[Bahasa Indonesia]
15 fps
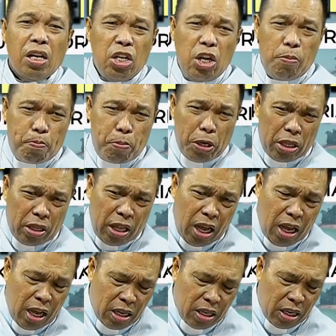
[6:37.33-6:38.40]

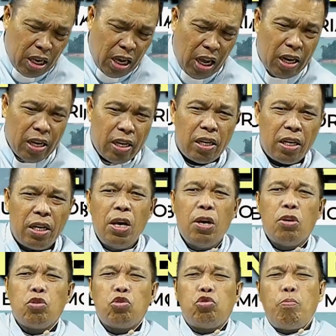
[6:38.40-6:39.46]
dipertahankan
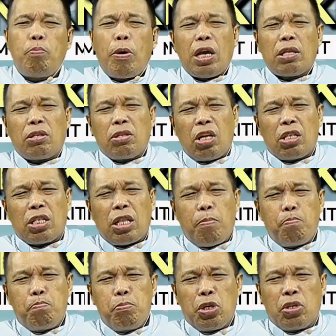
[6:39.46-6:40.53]
supaya
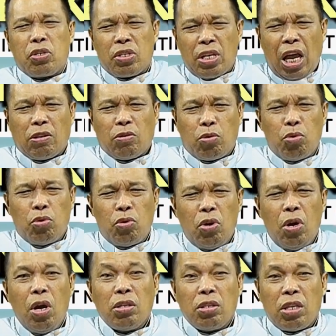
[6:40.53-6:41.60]
tetap
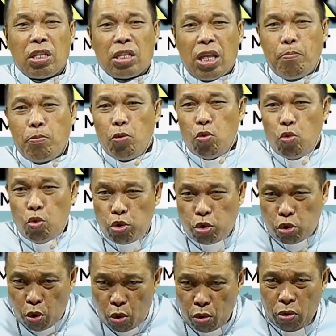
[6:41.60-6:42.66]
bersatu, tetap
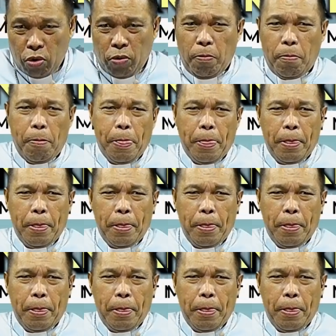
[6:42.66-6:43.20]
utuh.